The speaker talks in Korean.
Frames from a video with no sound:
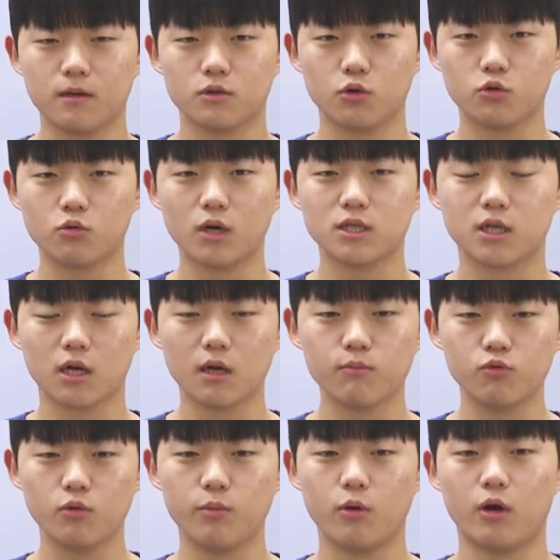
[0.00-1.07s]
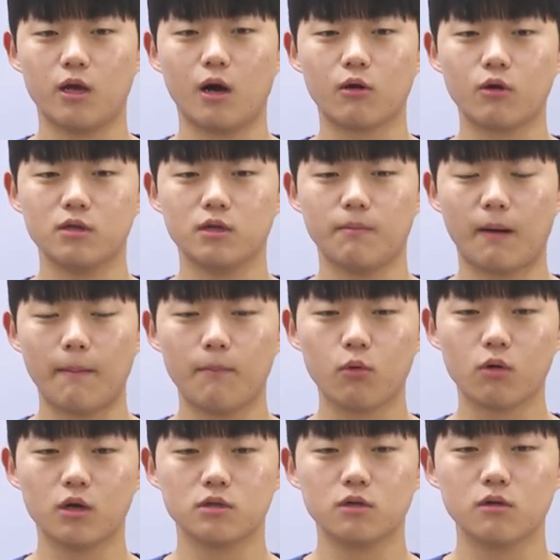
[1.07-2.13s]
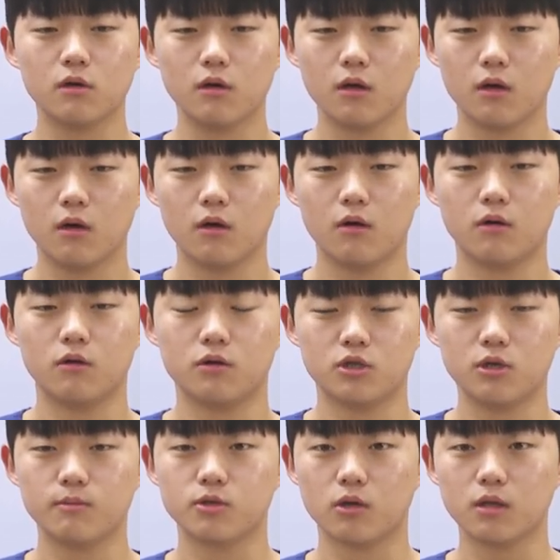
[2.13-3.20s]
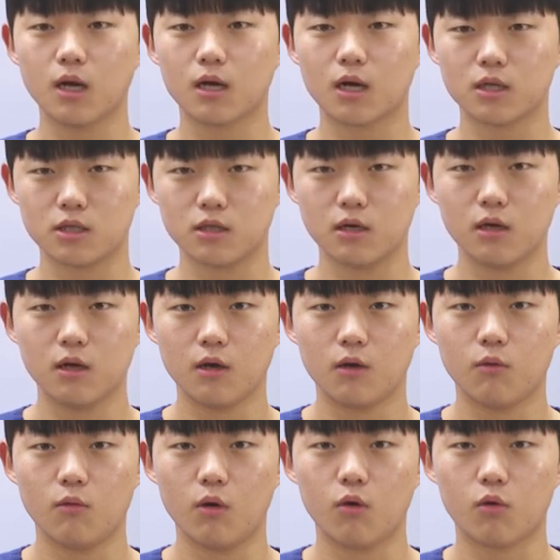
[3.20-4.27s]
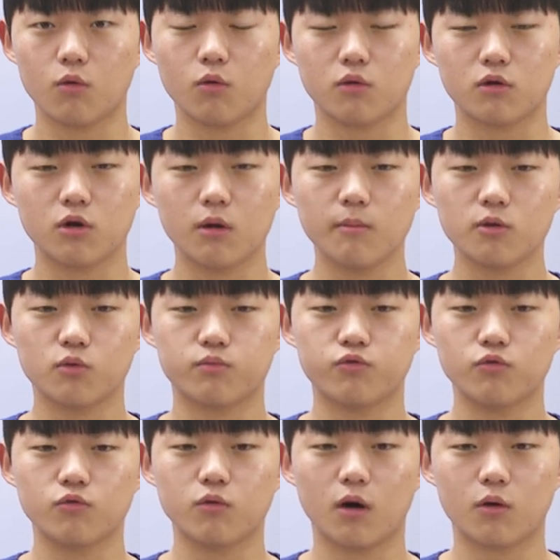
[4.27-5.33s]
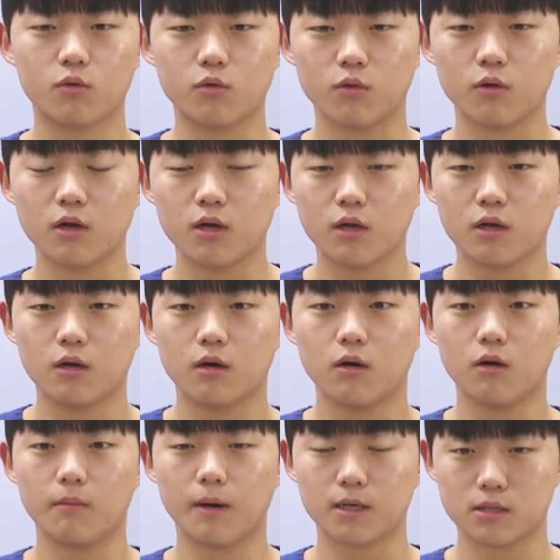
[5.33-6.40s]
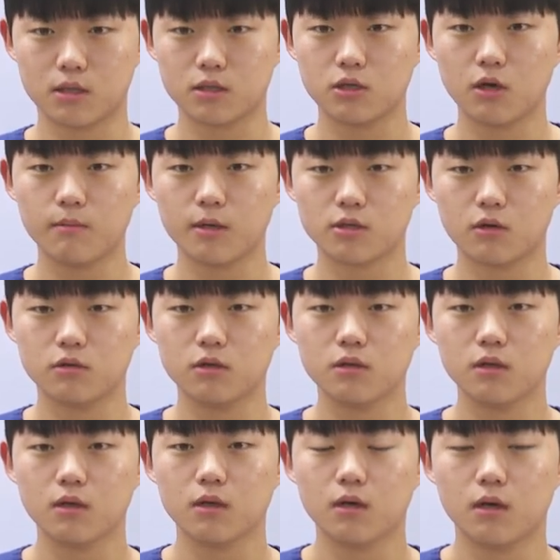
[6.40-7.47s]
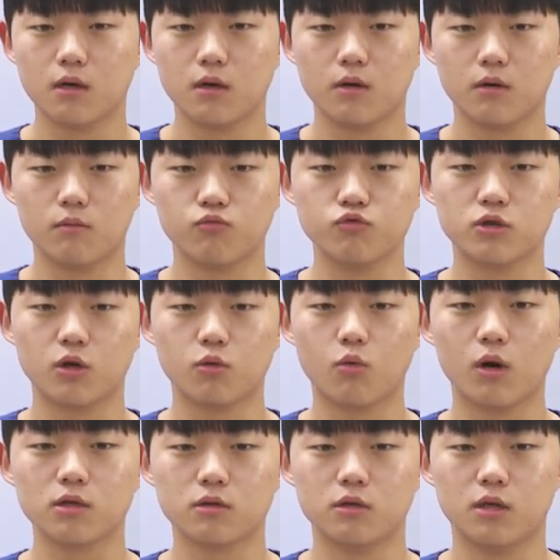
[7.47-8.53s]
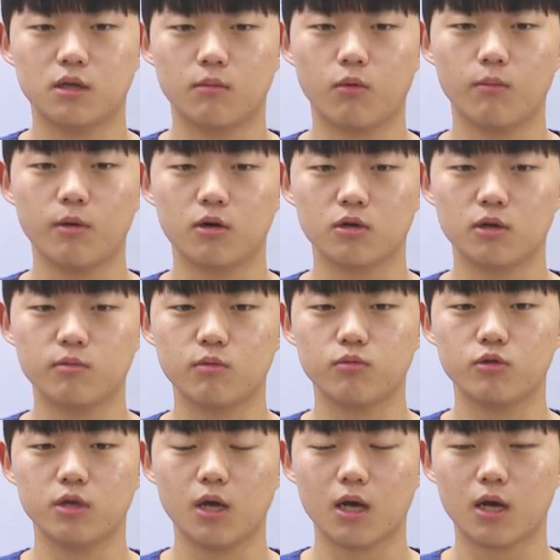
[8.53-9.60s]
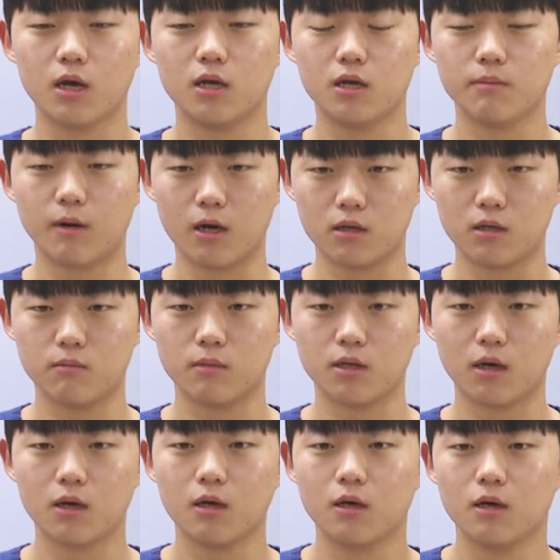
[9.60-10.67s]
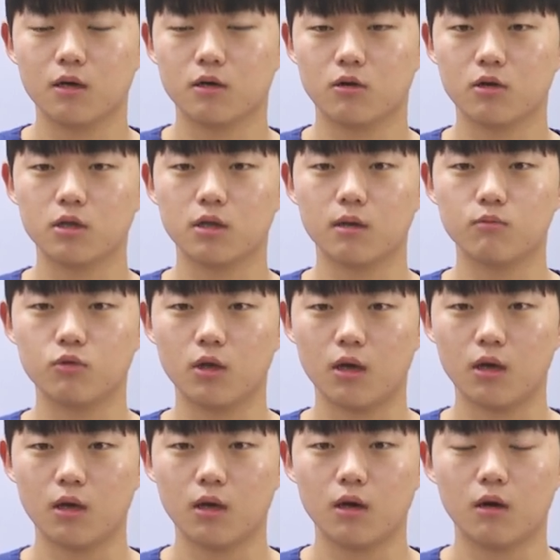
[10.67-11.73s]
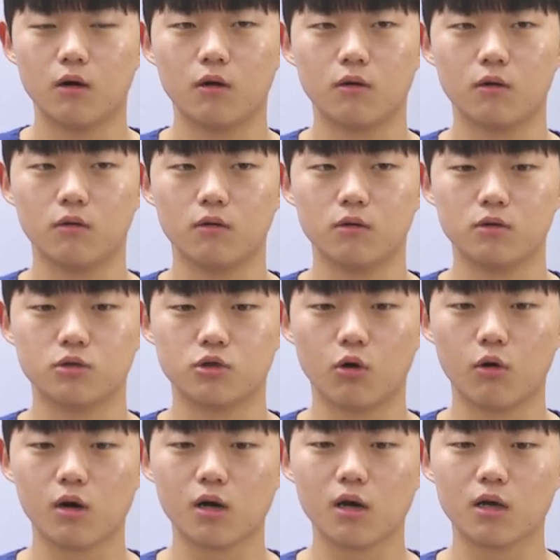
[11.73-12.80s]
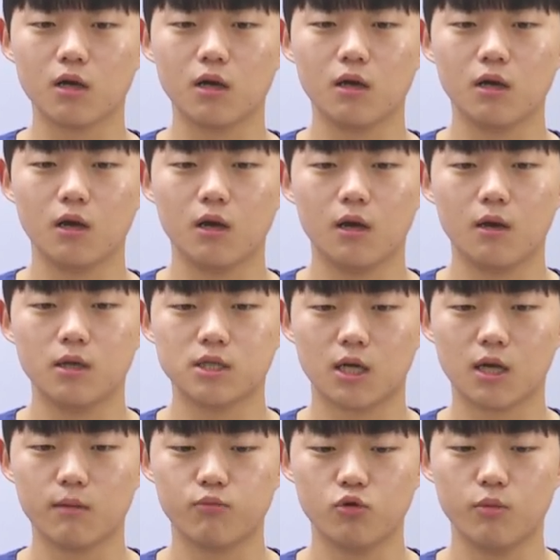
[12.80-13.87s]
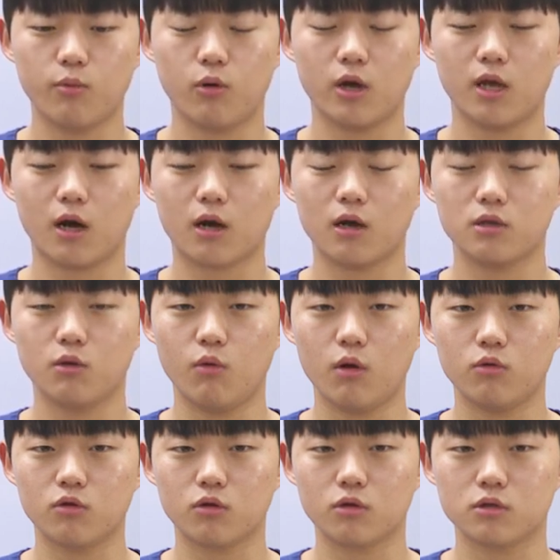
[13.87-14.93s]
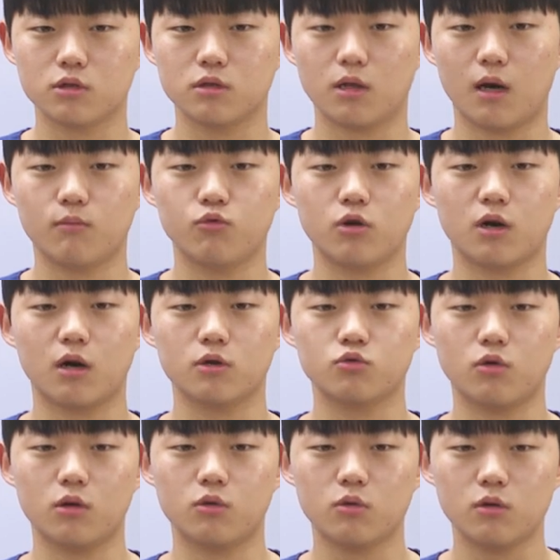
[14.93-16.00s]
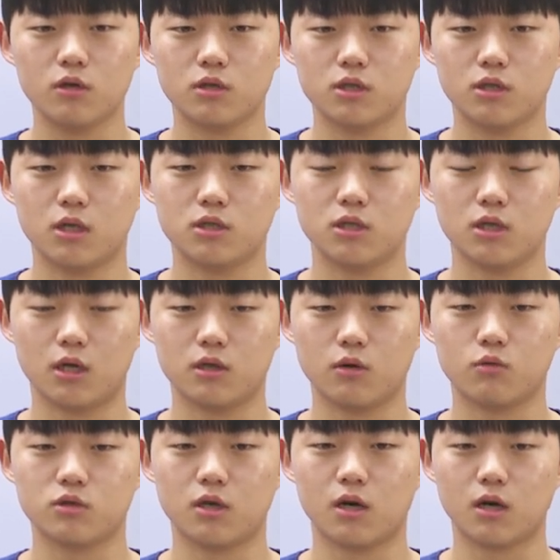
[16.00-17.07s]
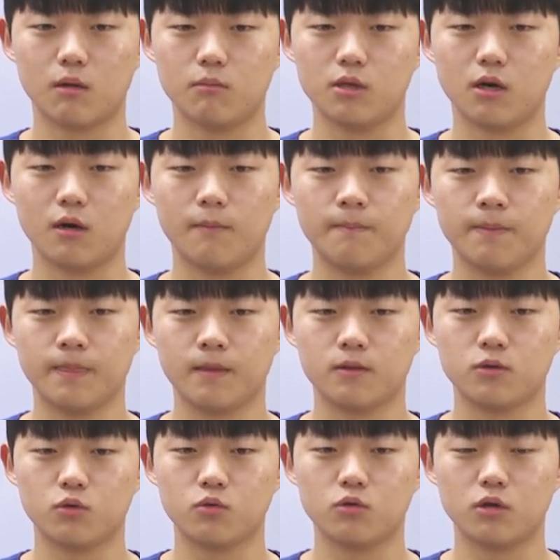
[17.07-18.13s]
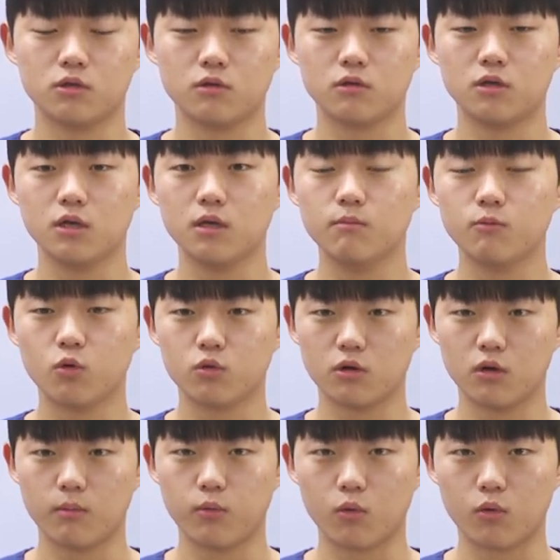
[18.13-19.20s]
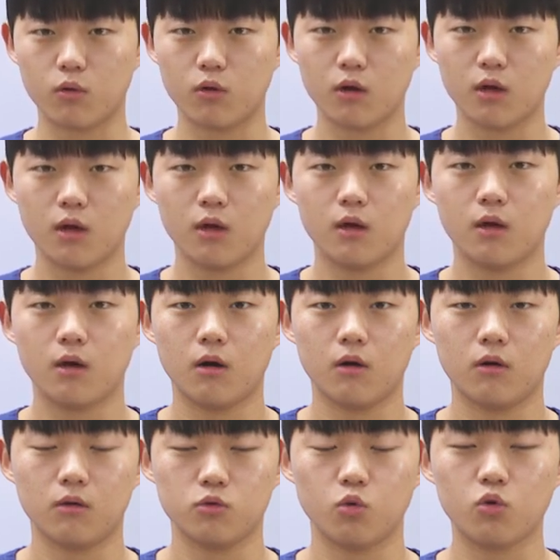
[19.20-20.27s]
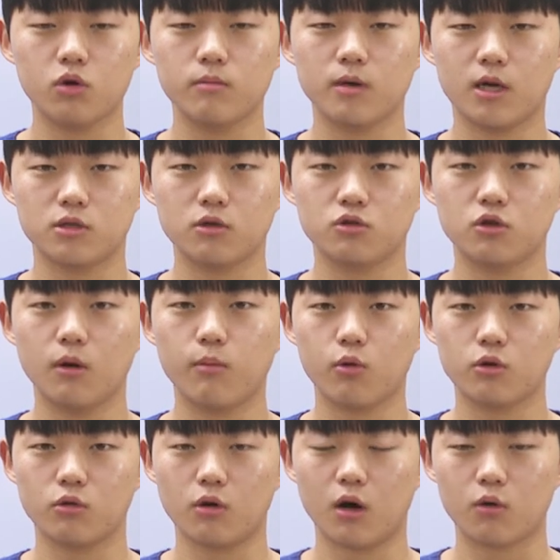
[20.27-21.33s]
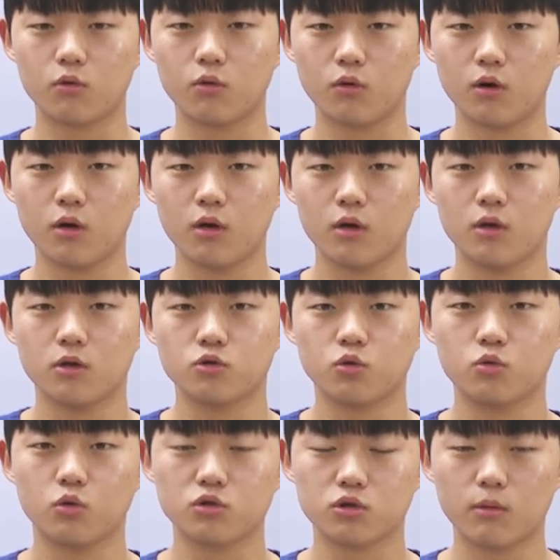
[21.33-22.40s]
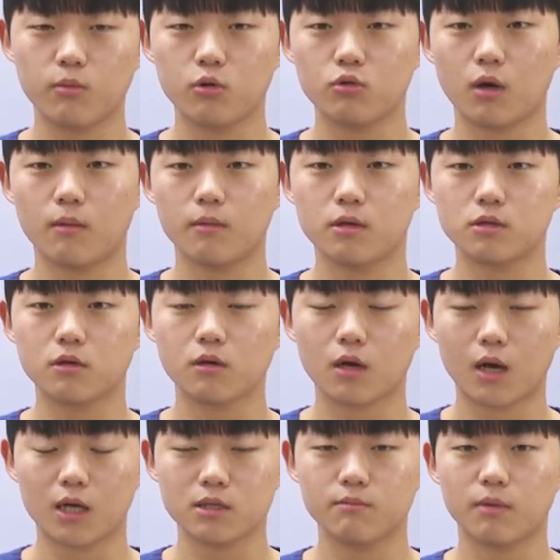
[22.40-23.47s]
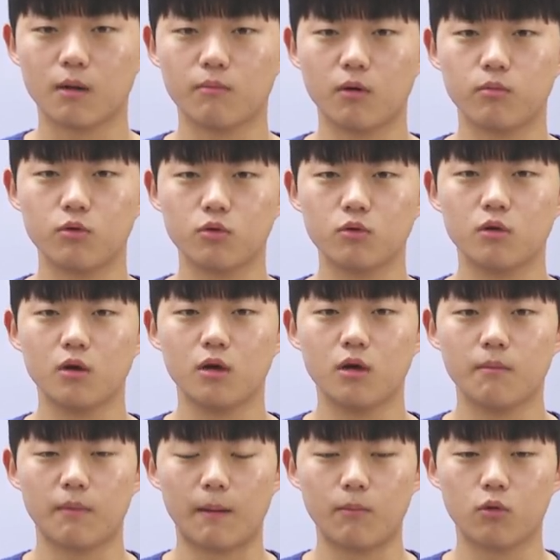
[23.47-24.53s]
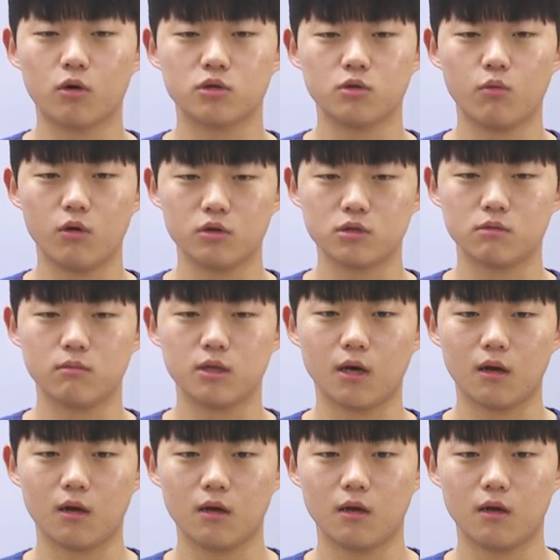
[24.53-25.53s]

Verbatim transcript: 저 또한 장애분류표와 약관을 반복해서 어, 시험 전날까지 외웠고 그럼에도 불구하고 어, 막상 시험에서는 어, 문제를 꼬아서 내다보면 그 부분이 헷갈리기 마련입니다. 그렇기 때문에 어, 정확하게 장애분류표와 약관을 외우는 것은 아무리 강조해도 지나치지 않다고 생각합니다. 저도 그래서 그림도 그려보고 어, 녹음을 해서 들어보기도 하고 손으로 써보기도 하면서 가진 방법으로 반복해서 외웠습니다.